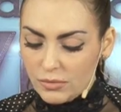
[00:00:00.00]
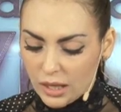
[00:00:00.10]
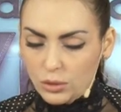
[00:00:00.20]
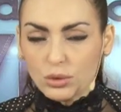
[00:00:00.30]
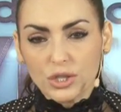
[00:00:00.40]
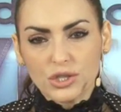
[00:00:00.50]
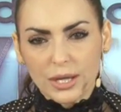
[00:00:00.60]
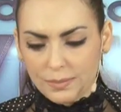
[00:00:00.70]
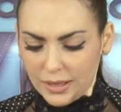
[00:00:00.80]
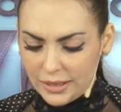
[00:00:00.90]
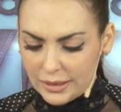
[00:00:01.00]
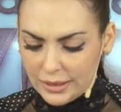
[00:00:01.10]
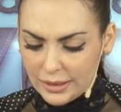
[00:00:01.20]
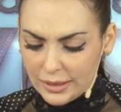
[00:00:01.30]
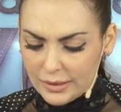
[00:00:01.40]
e o 2 também.
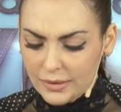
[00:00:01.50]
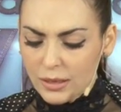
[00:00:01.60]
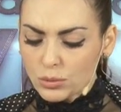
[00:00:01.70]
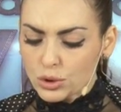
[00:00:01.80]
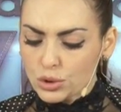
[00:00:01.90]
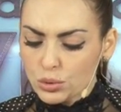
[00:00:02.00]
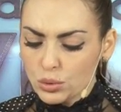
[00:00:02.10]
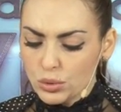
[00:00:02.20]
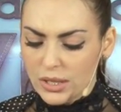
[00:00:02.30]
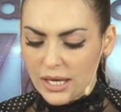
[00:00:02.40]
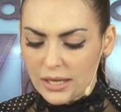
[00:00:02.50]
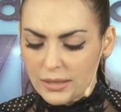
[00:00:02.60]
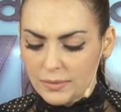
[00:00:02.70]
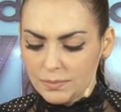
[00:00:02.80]
Não julguem